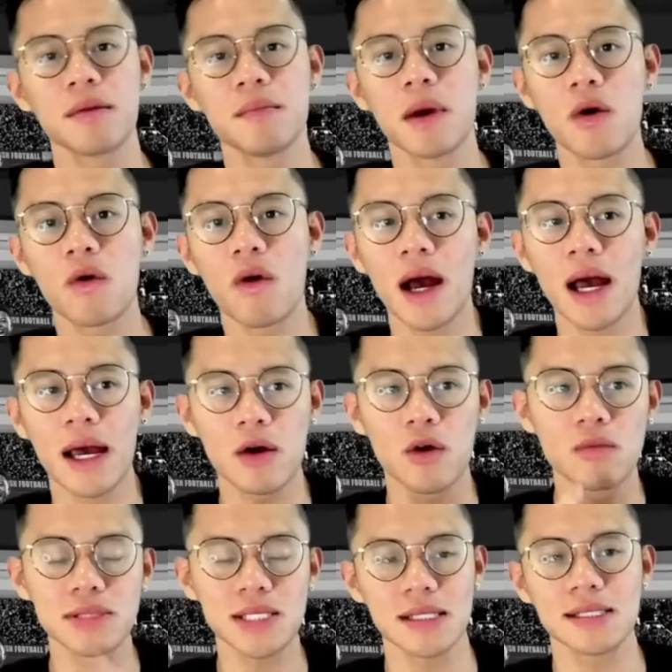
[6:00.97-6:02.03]
Maguire
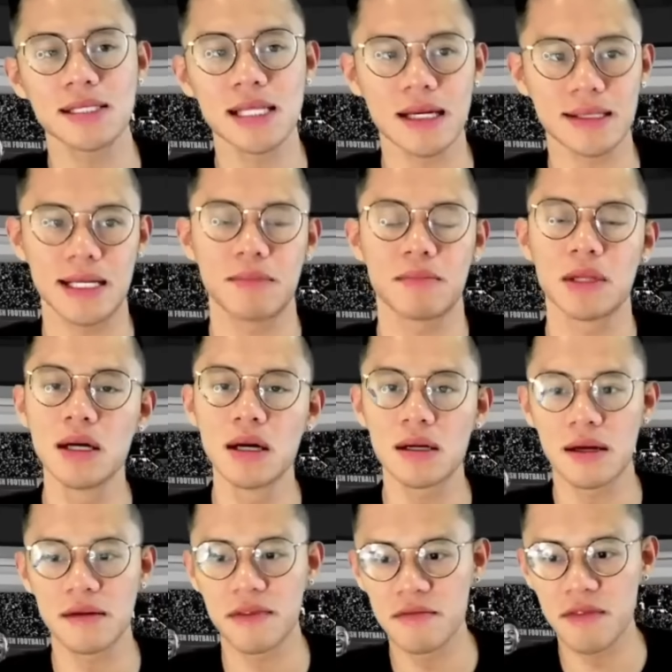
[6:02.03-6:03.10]
cũng sẵn sàng giảm lương
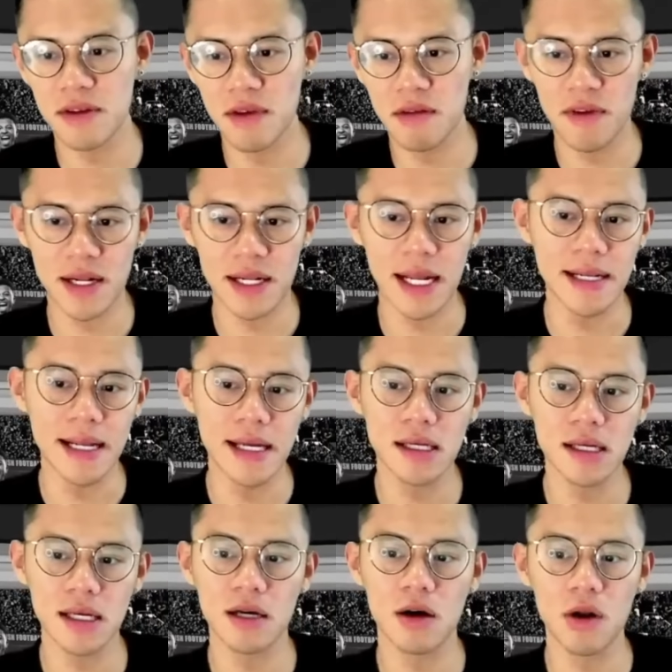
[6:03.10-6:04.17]
này, vân vân vân vân để đến
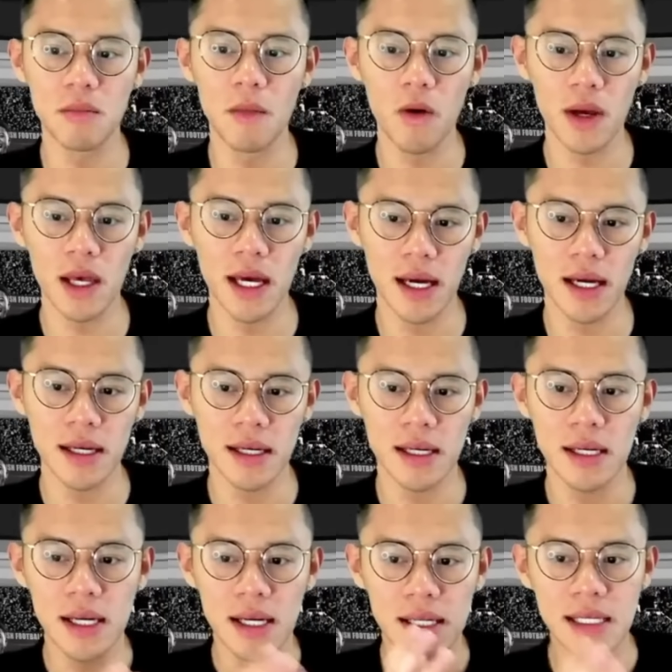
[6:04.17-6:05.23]
những câu lạc bộ kia ấy,
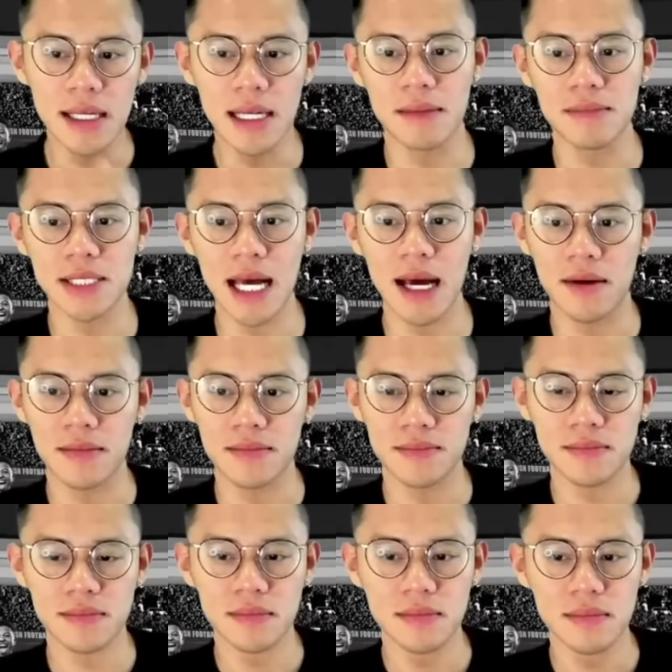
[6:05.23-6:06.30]
thì làm sao?
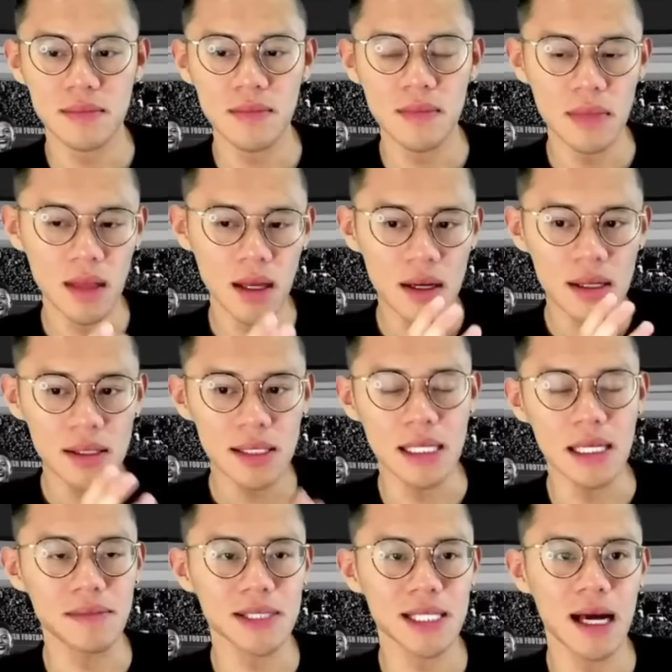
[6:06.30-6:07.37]
Thì
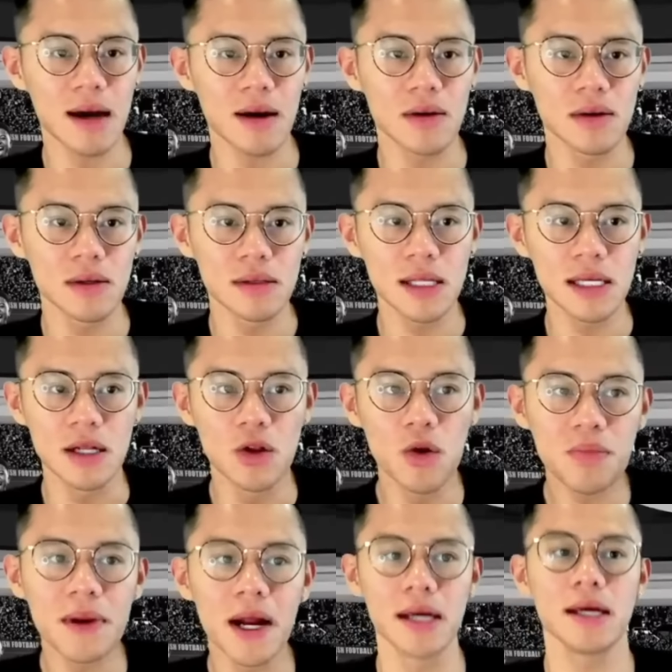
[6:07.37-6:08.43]
làm sao? Thì
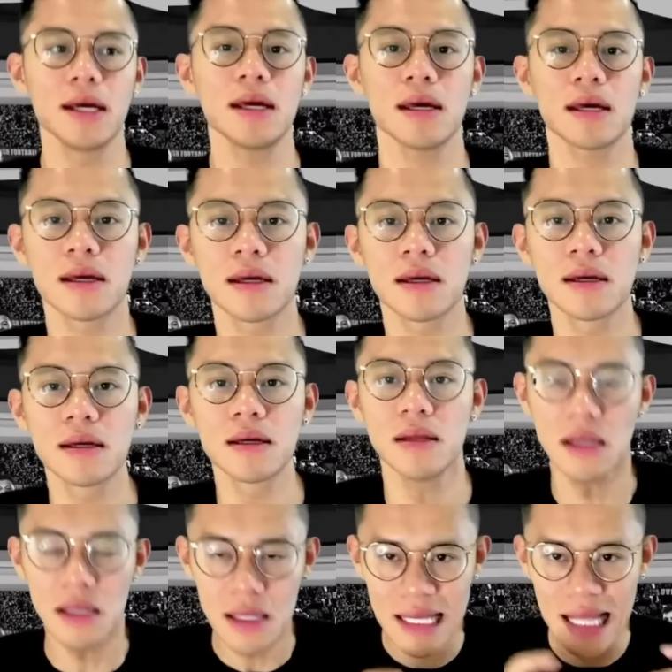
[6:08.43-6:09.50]
lúc đấy ấy,
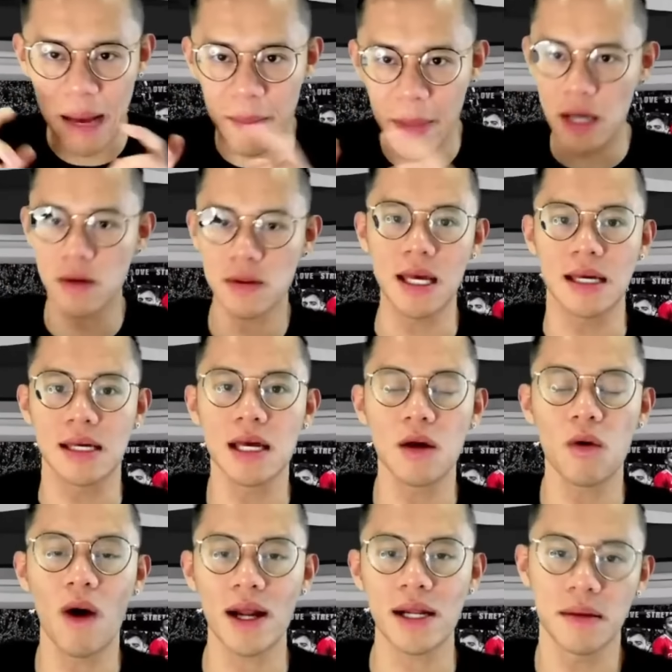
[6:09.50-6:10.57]
là mình có thể kích
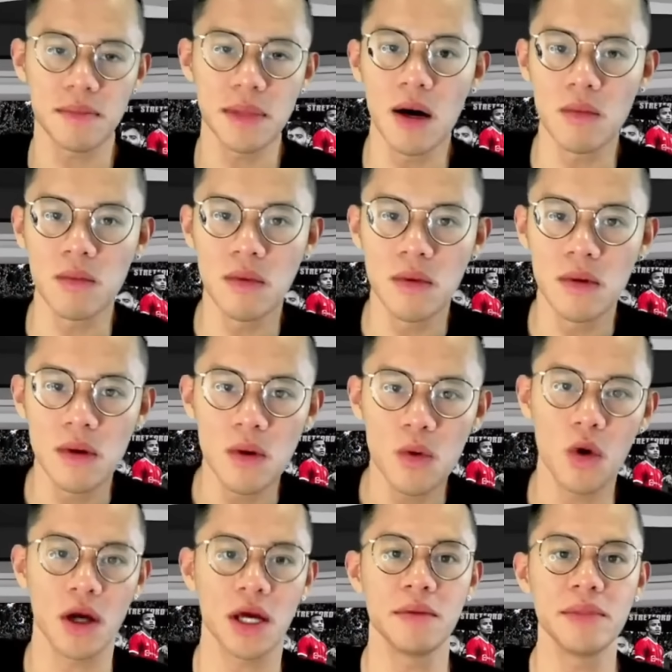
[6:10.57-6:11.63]
hoạt hợp đồng
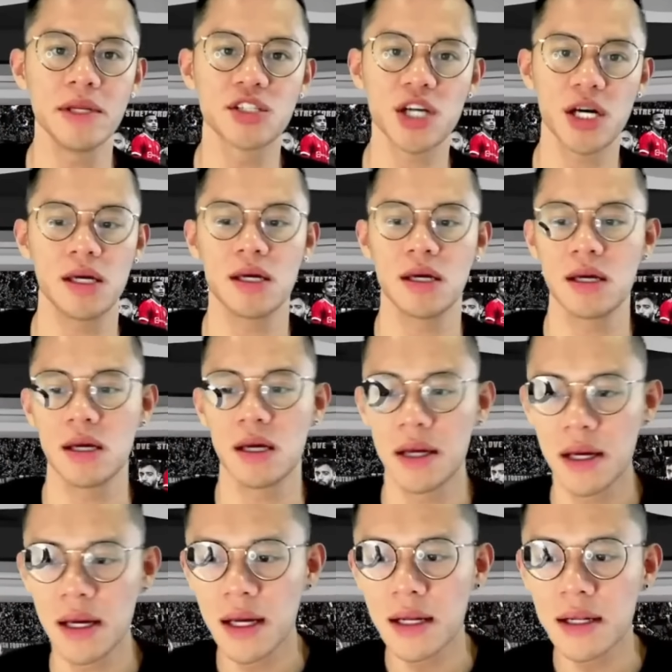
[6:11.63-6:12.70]
của Kim Min Jae.
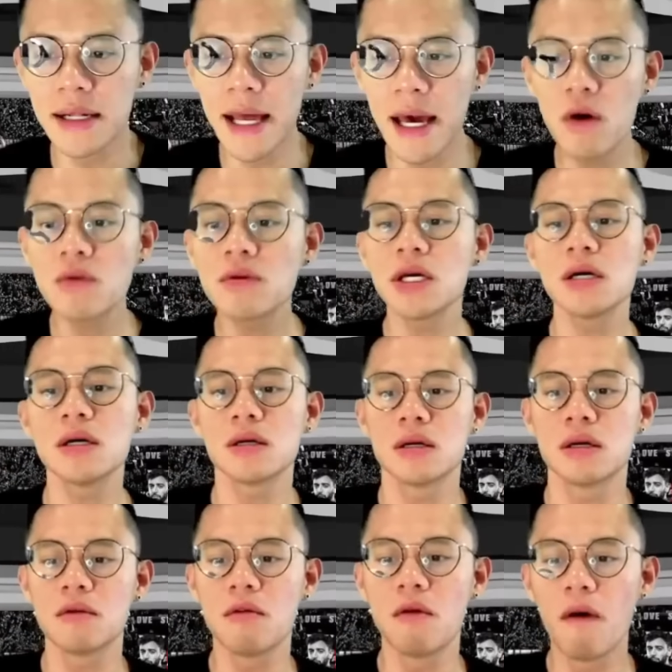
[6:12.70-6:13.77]
Nếu như
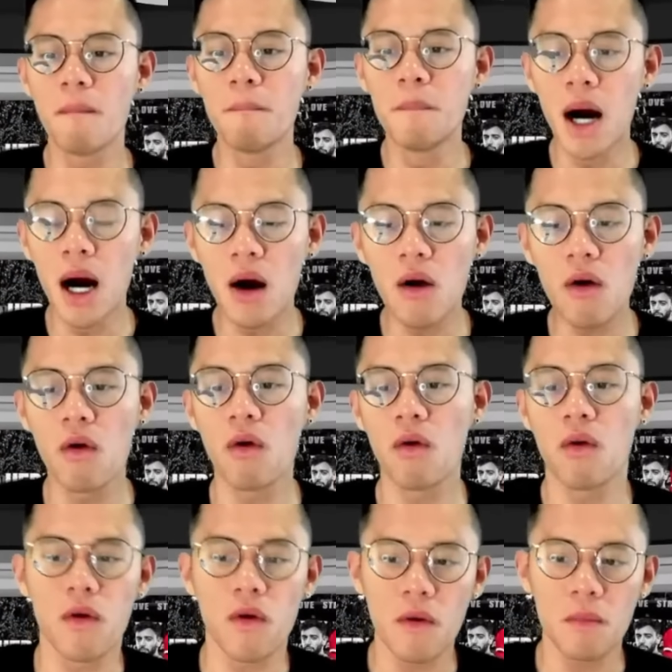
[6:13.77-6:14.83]
em
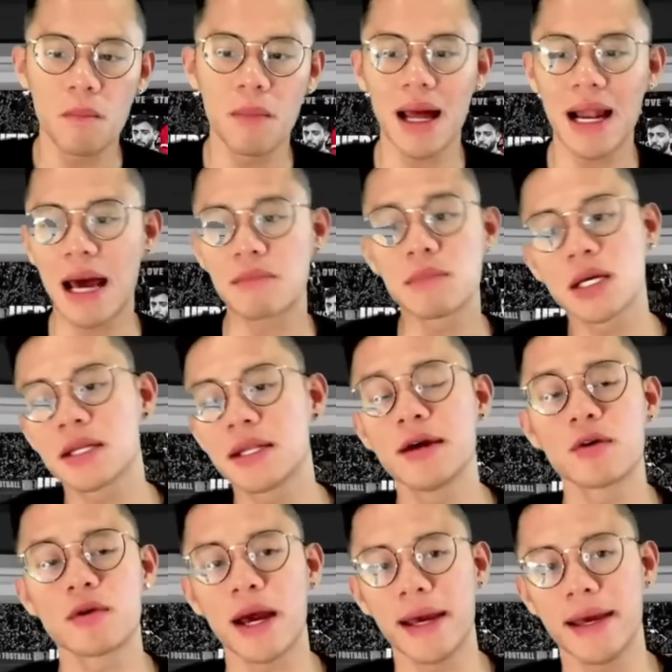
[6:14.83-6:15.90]
u mà làm được cái
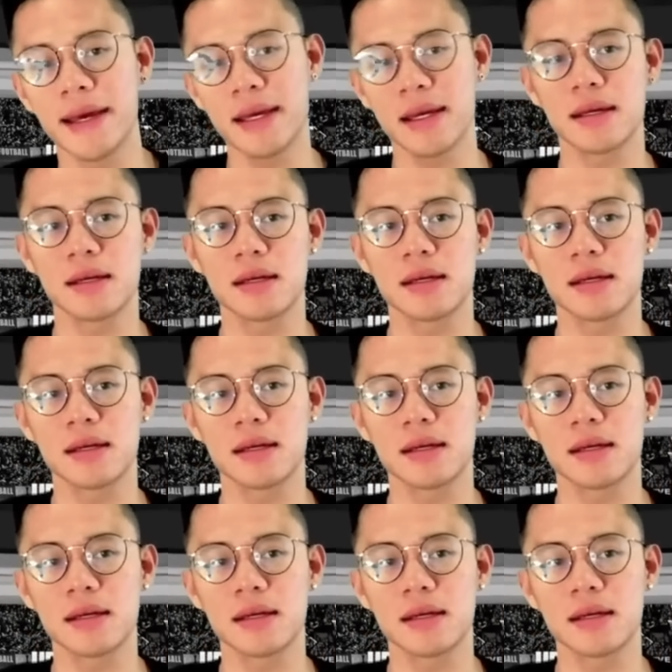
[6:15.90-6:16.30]
điều này ấy,